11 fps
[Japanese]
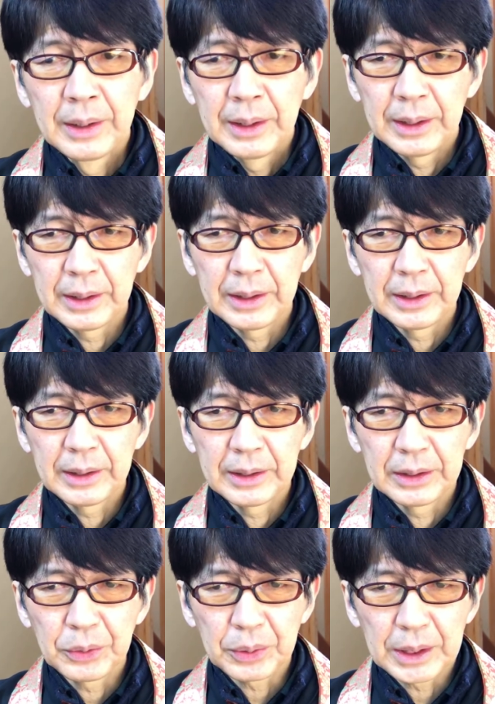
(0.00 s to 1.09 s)

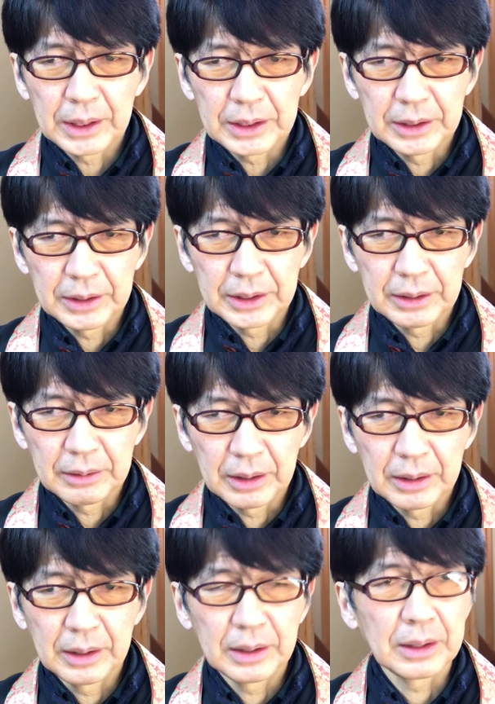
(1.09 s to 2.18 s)
えー、脳換気の間
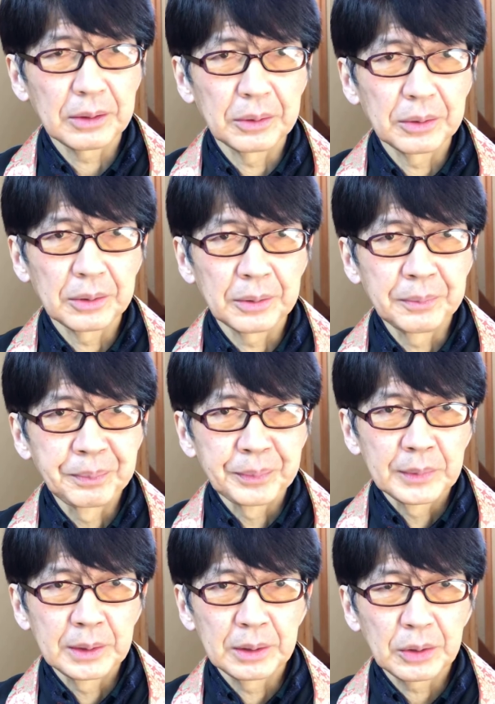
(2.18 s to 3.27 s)
はあこ
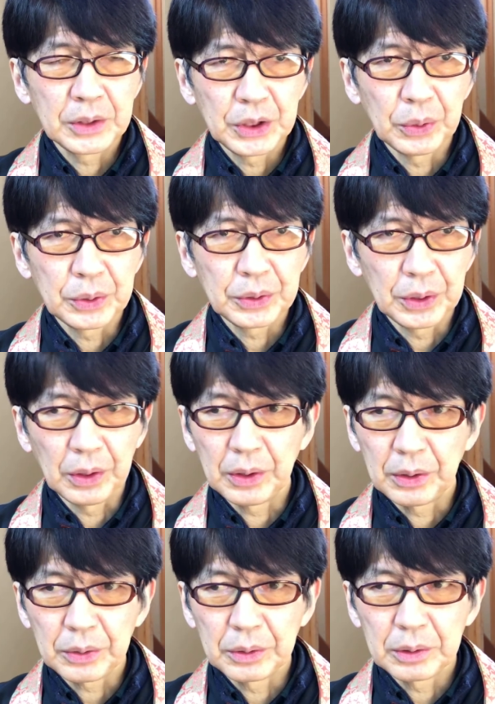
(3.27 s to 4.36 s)
うチョーク
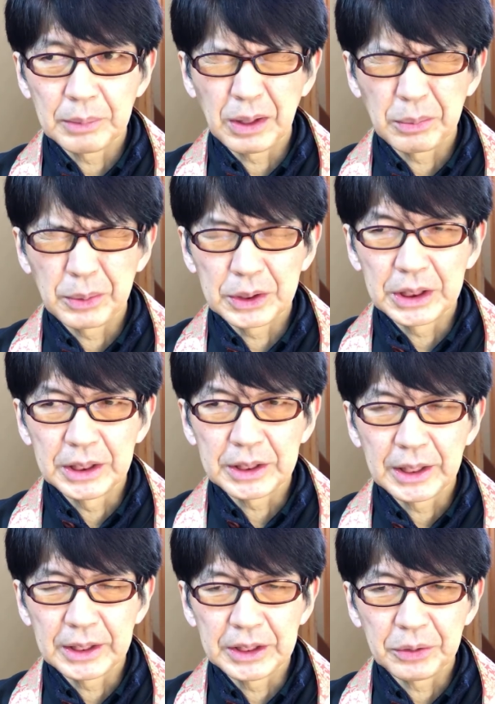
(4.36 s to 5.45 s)
と黒板を用い
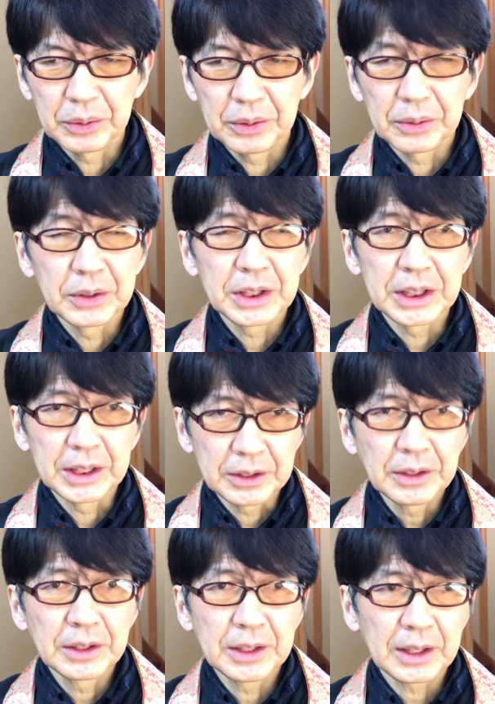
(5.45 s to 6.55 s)
て日本語を教え
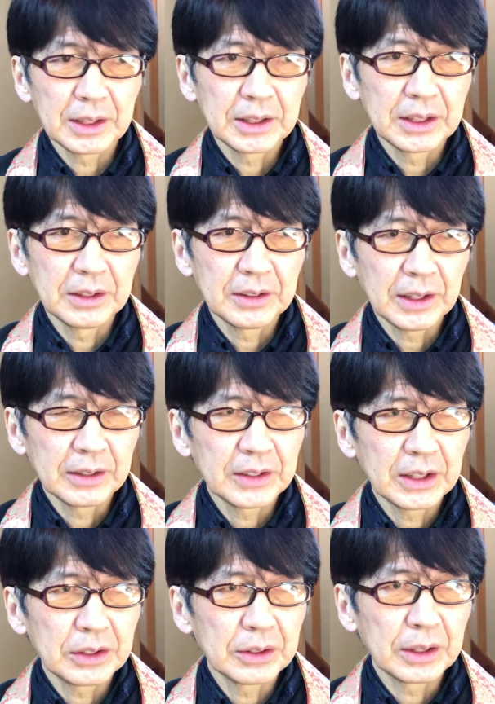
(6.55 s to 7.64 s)
るだから小さい
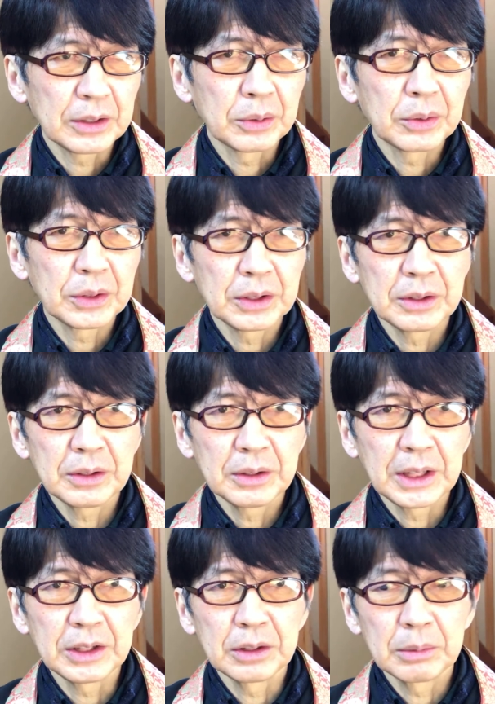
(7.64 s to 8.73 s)
1950
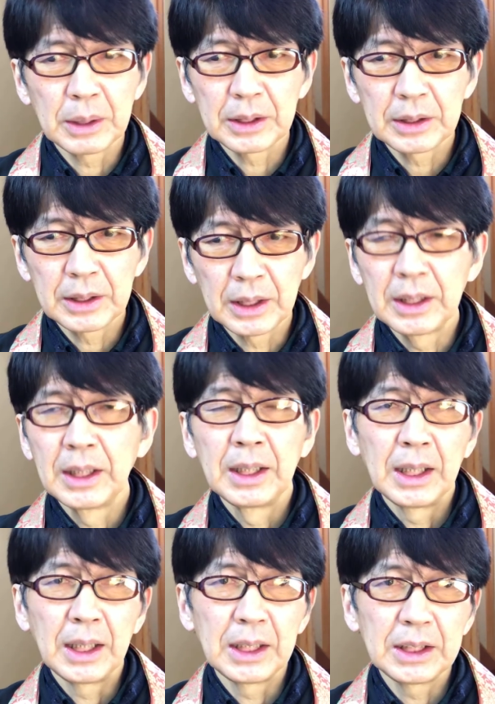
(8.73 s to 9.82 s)
年に生まれた
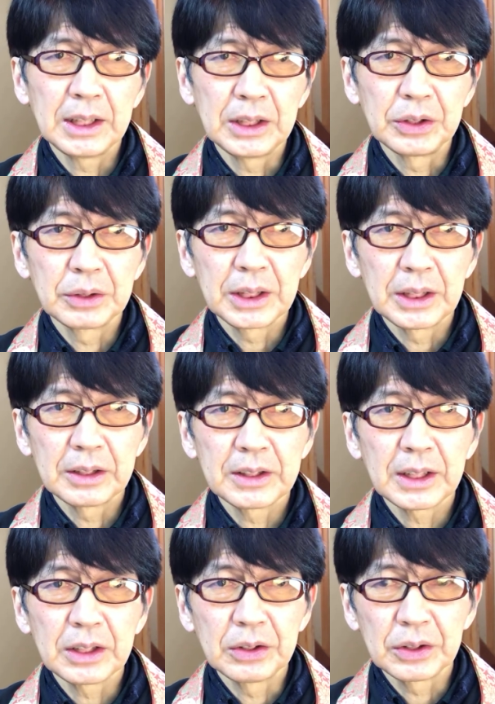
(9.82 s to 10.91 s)
アイリーン・ユキエ
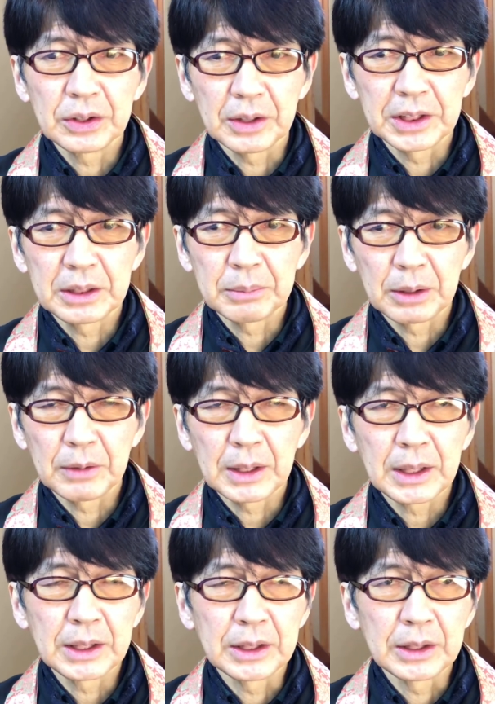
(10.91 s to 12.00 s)
さんいう人が一番
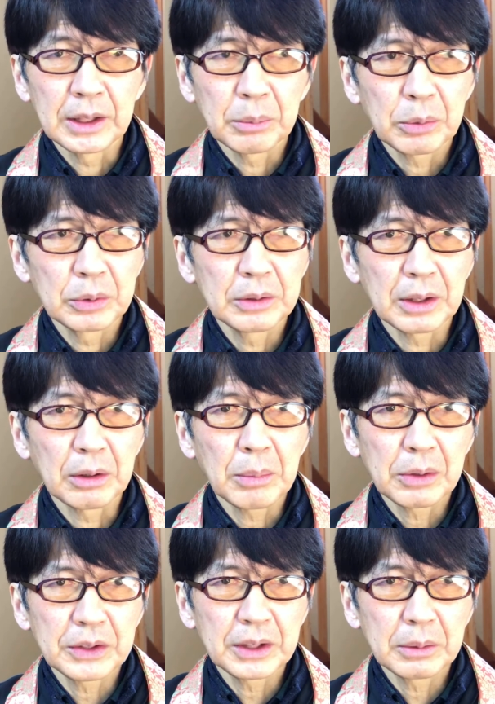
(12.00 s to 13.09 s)
若いんでもう言うたらお
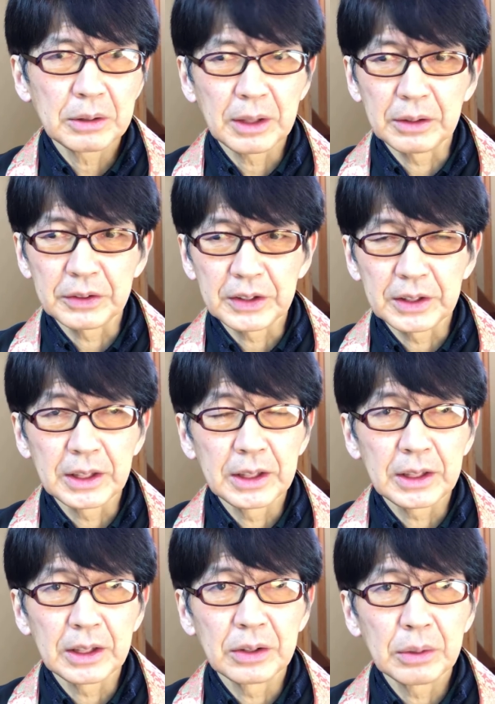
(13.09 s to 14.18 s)
孫さんぐらいの世代
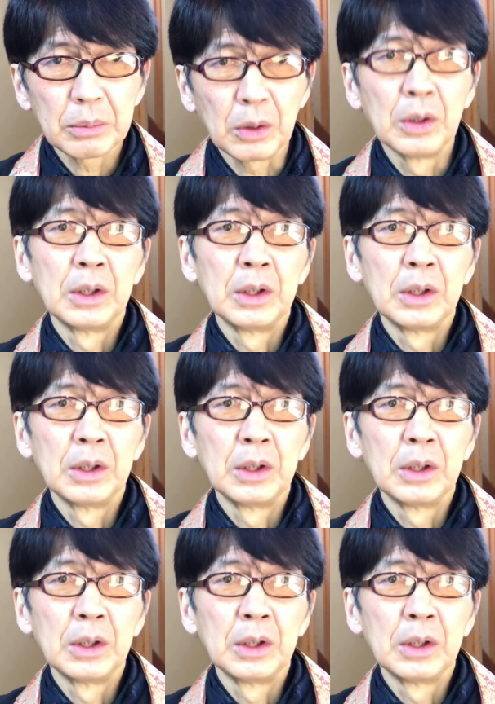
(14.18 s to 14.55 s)
やけれども